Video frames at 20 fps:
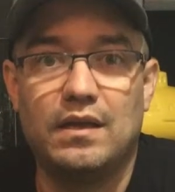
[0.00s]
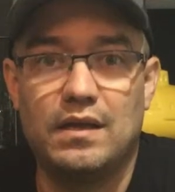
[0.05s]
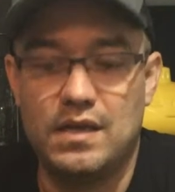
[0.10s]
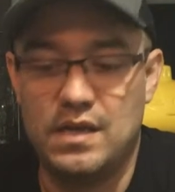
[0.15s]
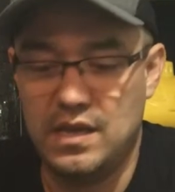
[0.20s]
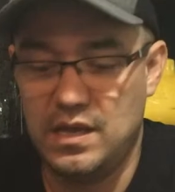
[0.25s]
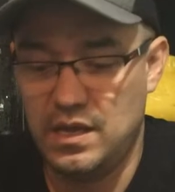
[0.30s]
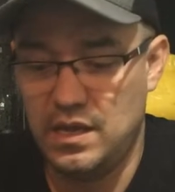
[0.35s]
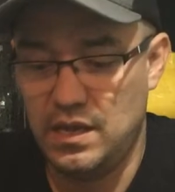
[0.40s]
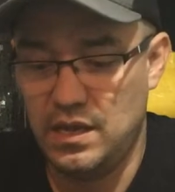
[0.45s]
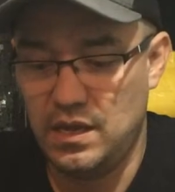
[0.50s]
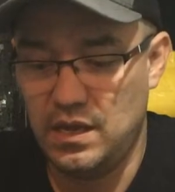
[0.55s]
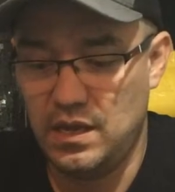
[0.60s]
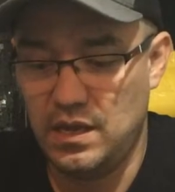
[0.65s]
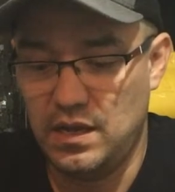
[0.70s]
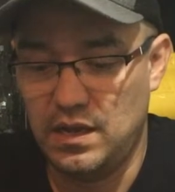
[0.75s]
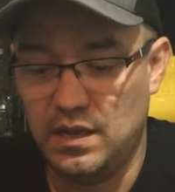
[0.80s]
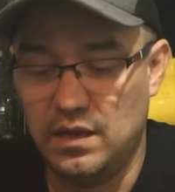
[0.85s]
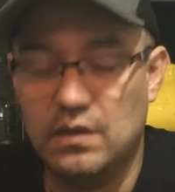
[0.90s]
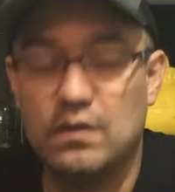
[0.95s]

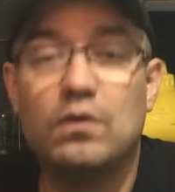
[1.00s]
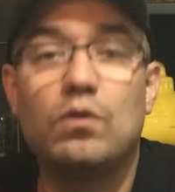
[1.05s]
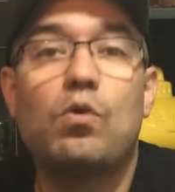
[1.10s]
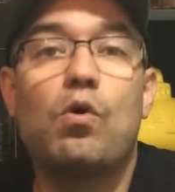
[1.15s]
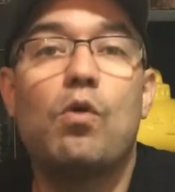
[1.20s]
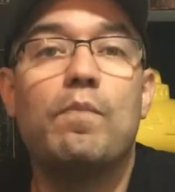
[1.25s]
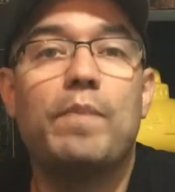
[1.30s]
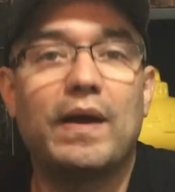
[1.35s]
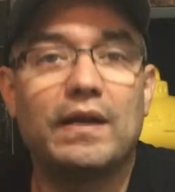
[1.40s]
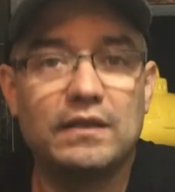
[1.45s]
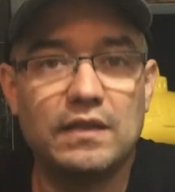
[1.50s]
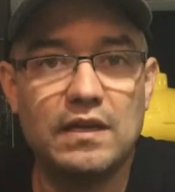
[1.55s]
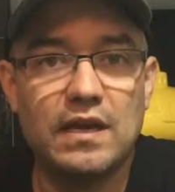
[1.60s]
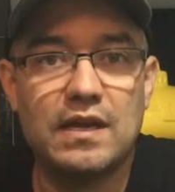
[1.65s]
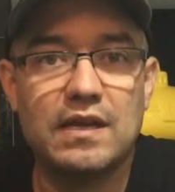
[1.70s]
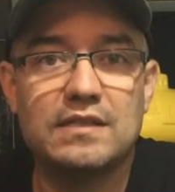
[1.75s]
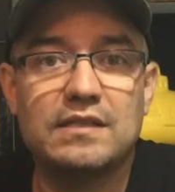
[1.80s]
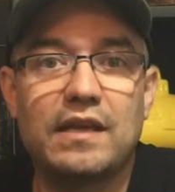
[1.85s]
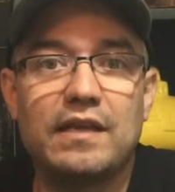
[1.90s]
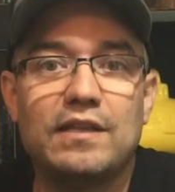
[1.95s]
É, compartilha
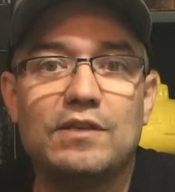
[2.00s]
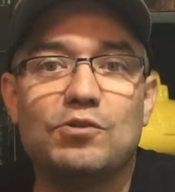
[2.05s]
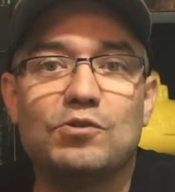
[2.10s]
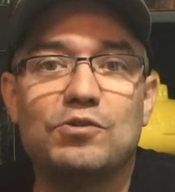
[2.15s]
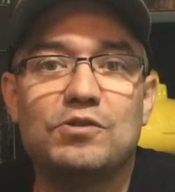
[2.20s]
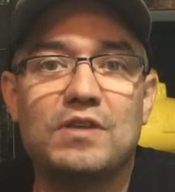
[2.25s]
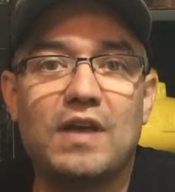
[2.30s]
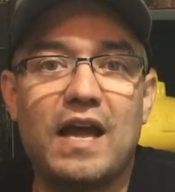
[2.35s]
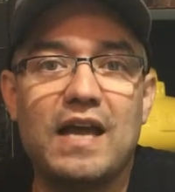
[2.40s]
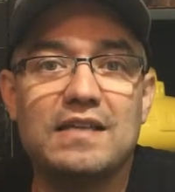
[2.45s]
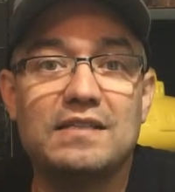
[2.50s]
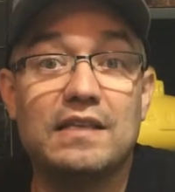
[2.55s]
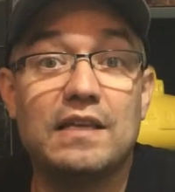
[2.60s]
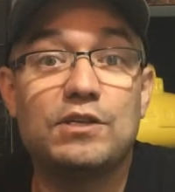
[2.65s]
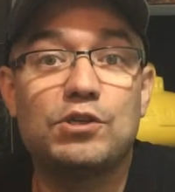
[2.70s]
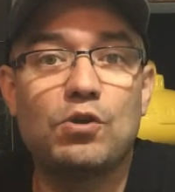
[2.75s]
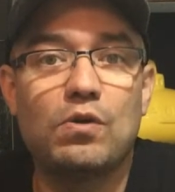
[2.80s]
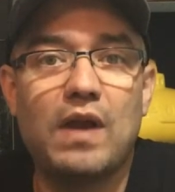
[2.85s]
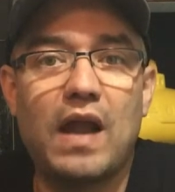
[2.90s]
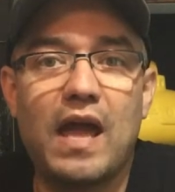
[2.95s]
nas redes sociais,
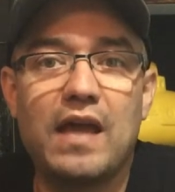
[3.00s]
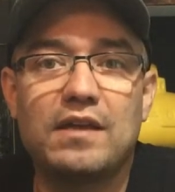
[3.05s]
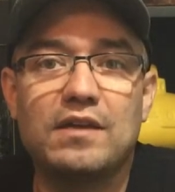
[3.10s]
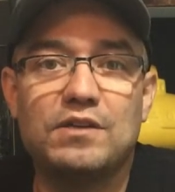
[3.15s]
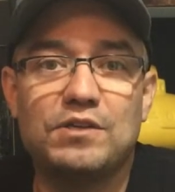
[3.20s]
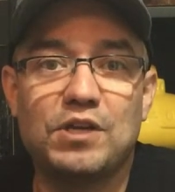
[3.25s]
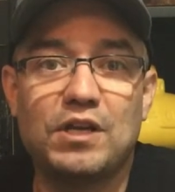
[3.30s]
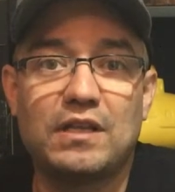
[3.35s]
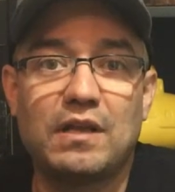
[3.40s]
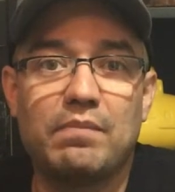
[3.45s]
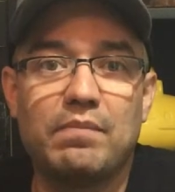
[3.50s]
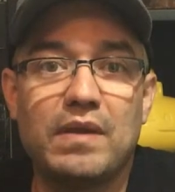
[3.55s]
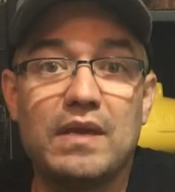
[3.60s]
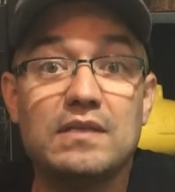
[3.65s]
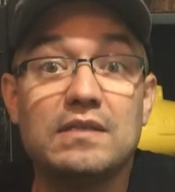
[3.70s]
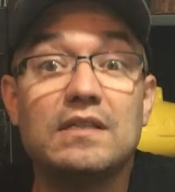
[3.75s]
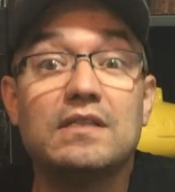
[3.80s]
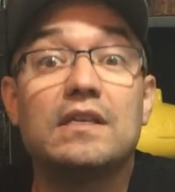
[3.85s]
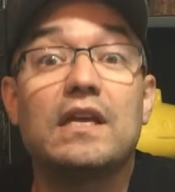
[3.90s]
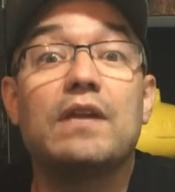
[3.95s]
deixa o like já também,
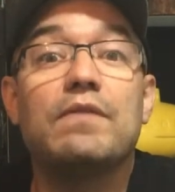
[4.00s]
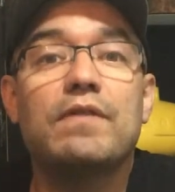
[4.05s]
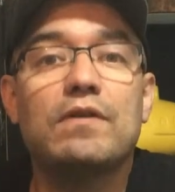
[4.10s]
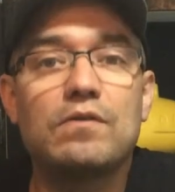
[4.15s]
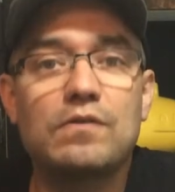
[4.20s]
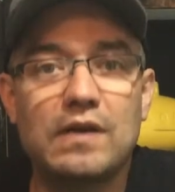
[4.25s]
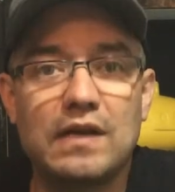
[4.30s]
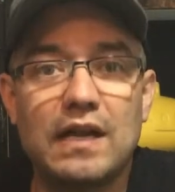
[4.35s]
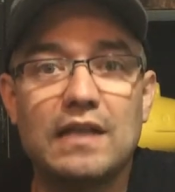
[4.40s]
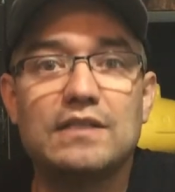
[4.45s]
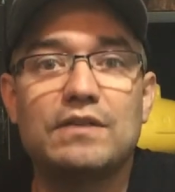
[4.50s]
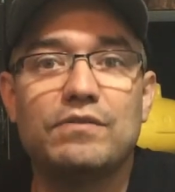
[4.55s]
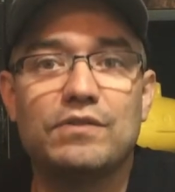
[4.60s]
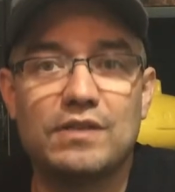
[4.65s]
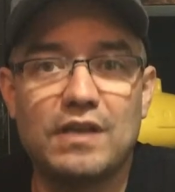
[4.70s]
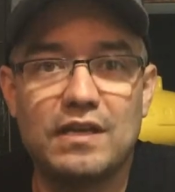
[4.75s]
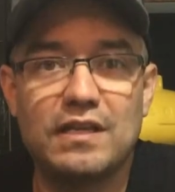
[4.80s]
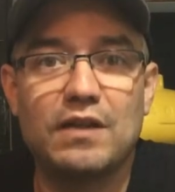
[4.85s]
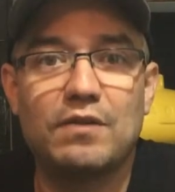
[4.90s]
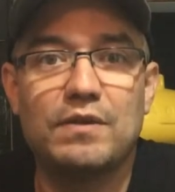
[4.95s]
se inscreva no canal se
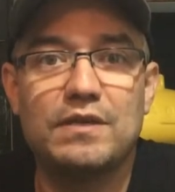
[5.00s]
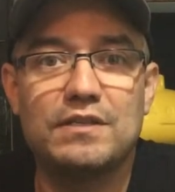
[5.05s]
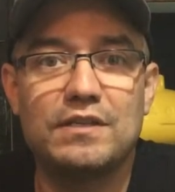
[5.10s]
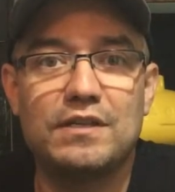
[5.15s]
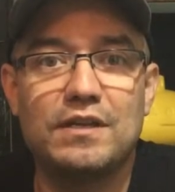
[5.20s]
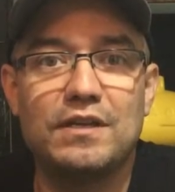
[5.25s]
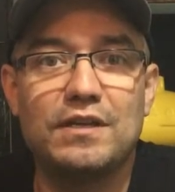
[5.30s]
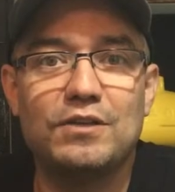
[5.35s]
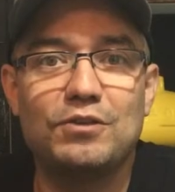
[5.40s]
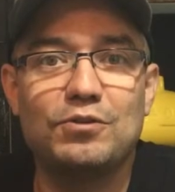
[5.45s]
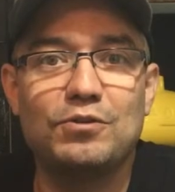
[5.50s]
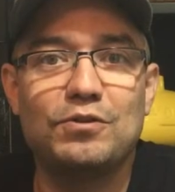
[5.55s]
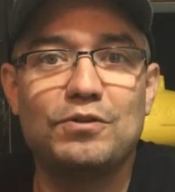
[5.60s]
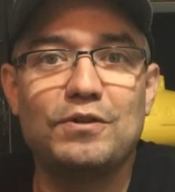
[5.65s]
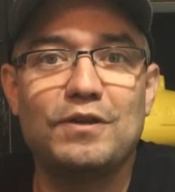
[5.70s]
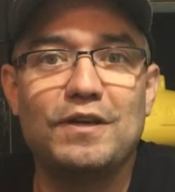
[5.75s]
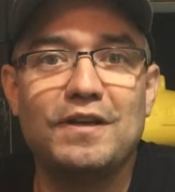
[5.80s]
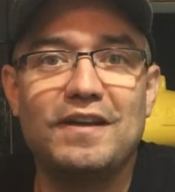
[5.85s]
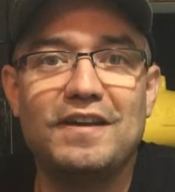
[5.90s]
você ainda não é inscrito.